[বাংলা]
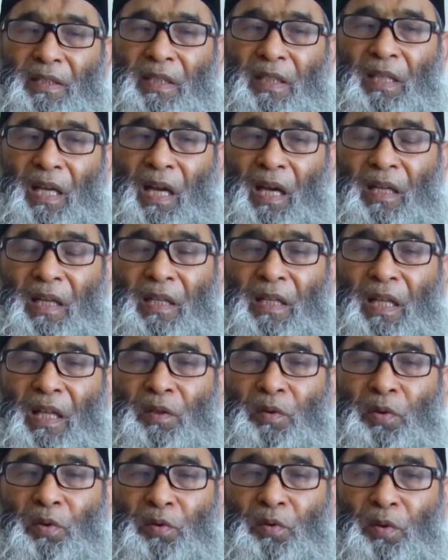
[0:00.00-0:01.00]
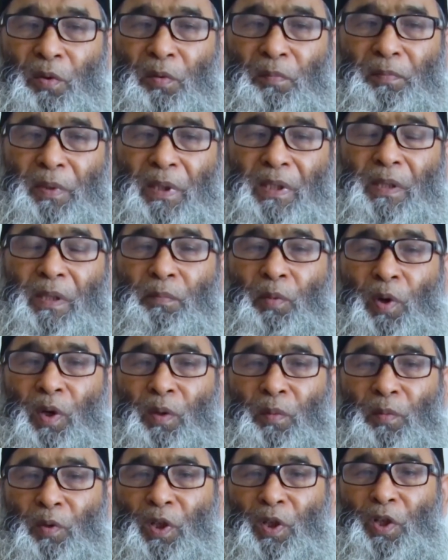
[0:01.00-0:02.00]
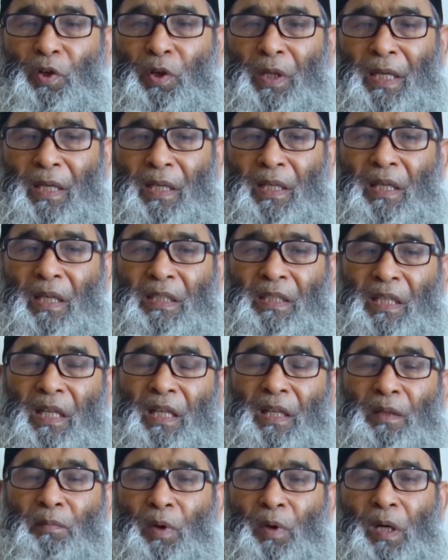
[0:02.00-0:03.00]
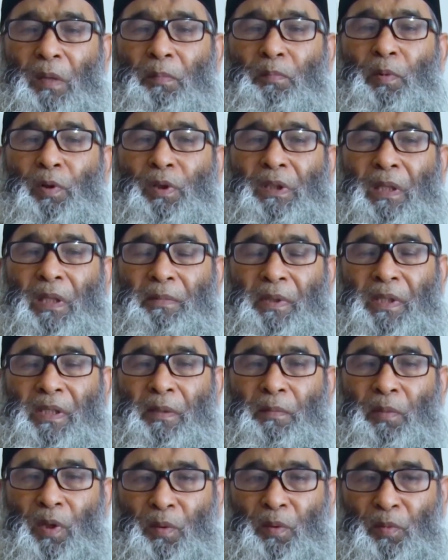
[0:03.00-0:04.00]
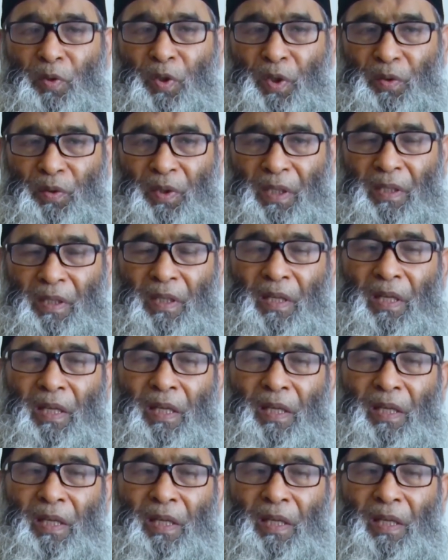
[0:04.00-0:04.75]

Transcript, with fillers: যে আল্লাহর হুকুম বেশি বড় মনে করেন না ছেলের মহাব্বতকে বেশি বড় মনে করেন